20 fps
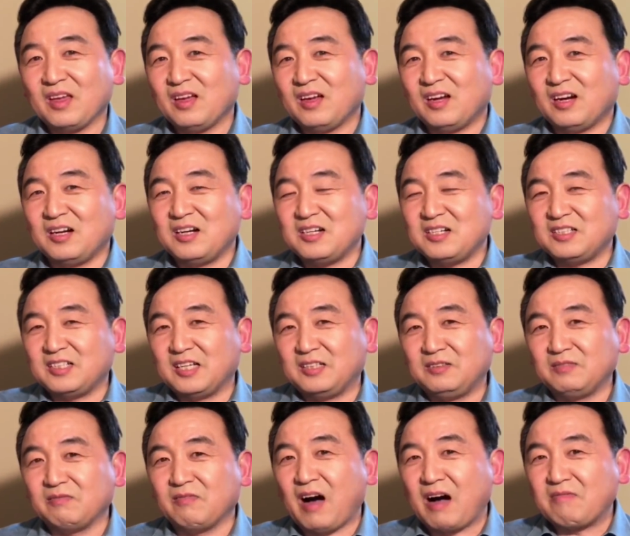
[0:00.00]
而
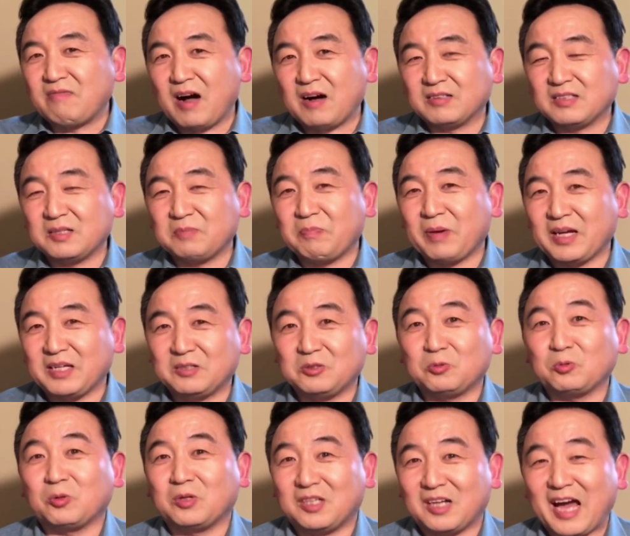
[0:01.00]
人往往是配着
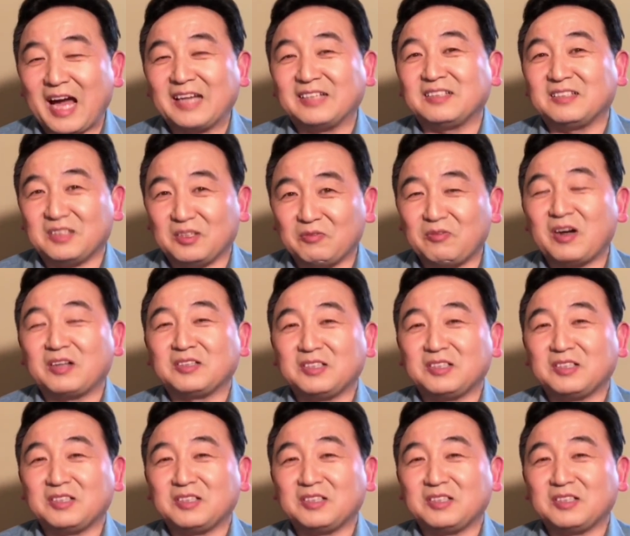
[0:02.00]
对儿来的，你放